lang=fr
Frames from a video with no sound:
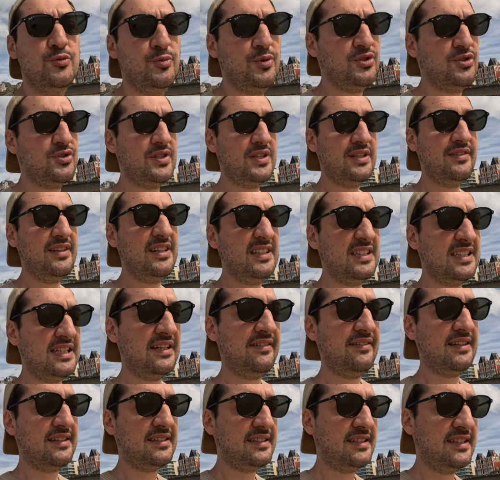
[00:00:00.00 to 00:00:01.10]
penses que la ville a
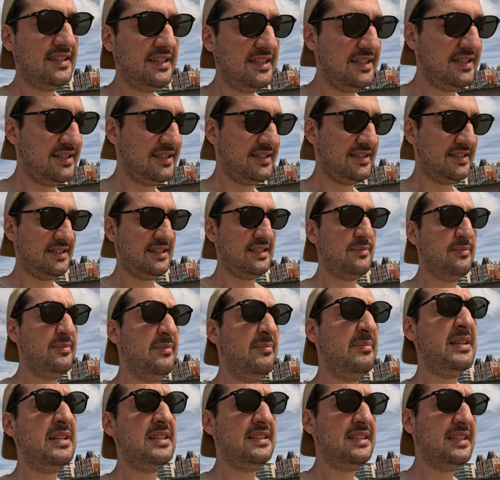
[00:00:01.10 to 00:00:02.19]
traversé les,
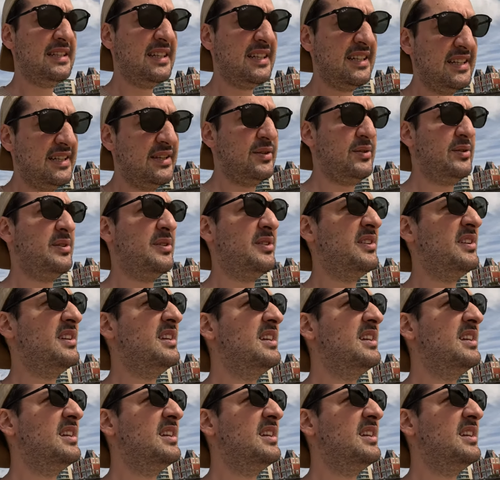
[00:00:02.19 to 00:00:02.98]
millénaires et que,